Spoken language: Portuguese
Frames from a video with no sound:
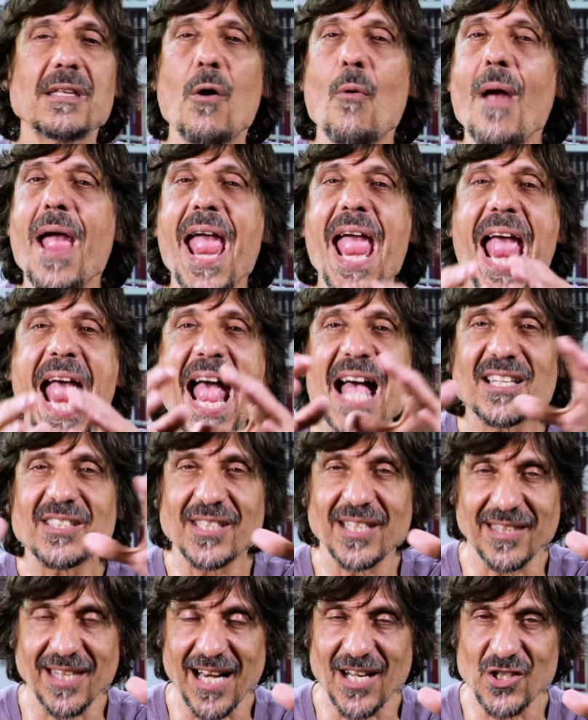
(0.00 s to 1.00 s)
não é
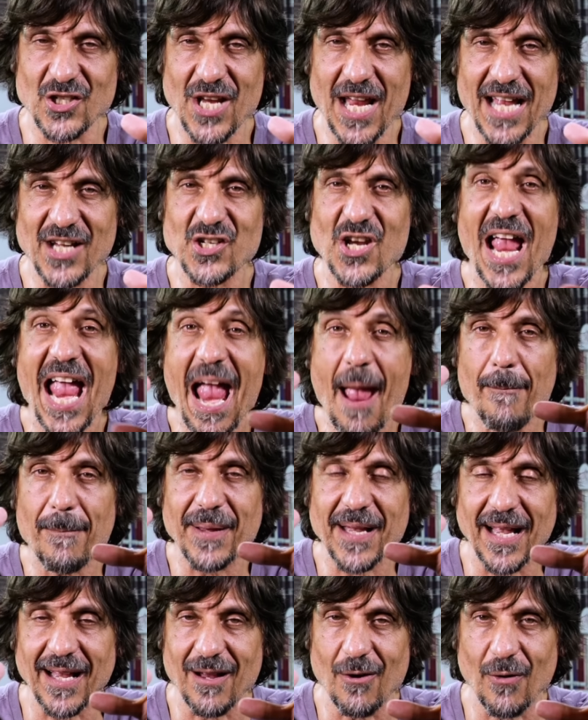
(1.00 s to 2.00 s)
essa tragédia
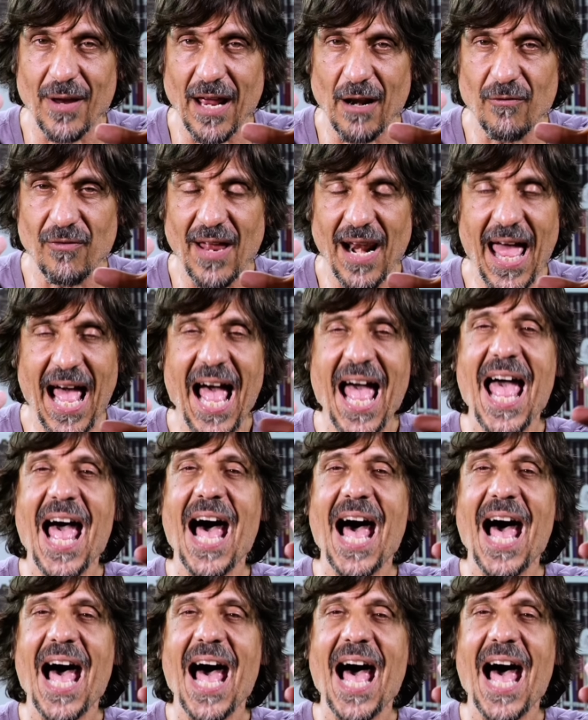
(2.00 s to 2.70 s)
épica que eu quero falar.